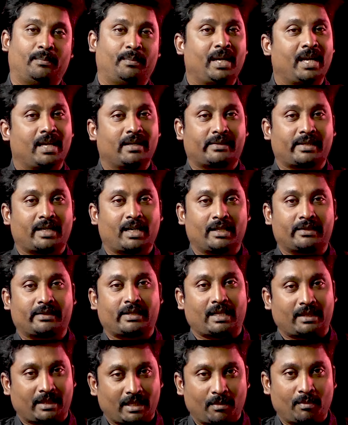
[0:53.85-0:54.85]
பிஎஸ்என்எல்
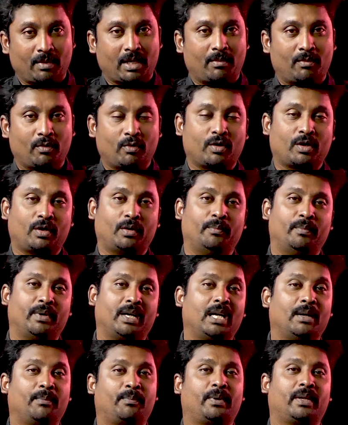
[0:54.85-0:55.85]
சத்தம் இல்லாமல் ஒரு
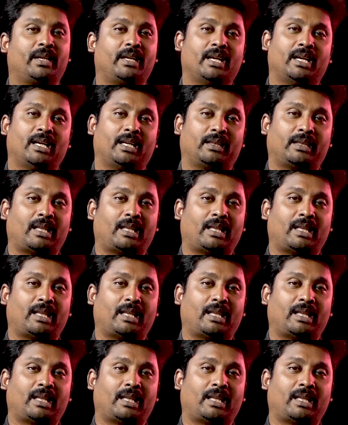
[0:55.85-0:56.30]
மிகப்பெரிய